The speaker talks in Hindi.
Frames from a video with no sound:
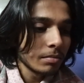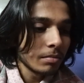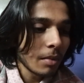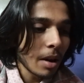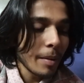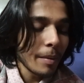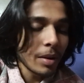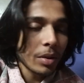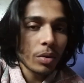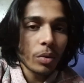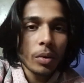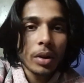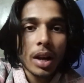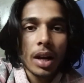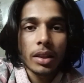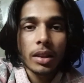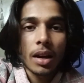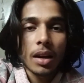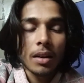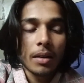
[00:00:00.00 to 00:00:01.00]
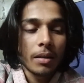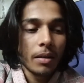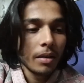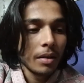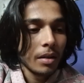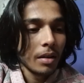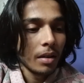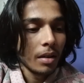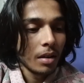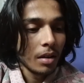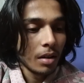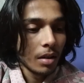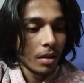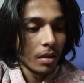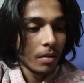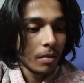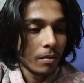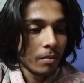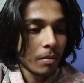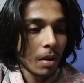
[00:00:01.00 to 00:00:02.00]
भाई मैं सो ही रहा था
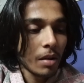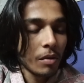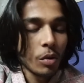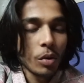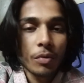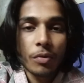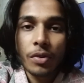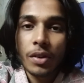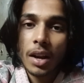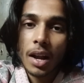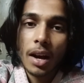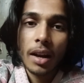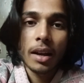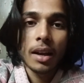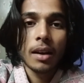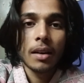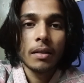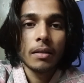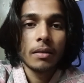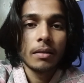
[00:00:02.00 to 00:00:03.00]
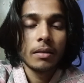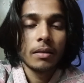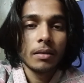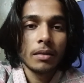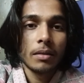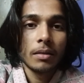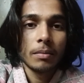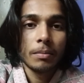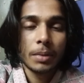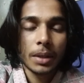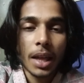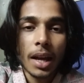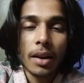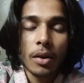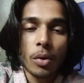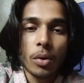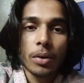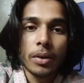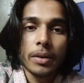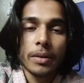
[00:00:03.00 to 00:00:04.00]
भाई वो फिर आ गया पता है
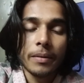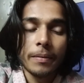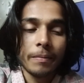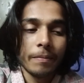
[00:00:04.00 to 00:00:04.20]
कौन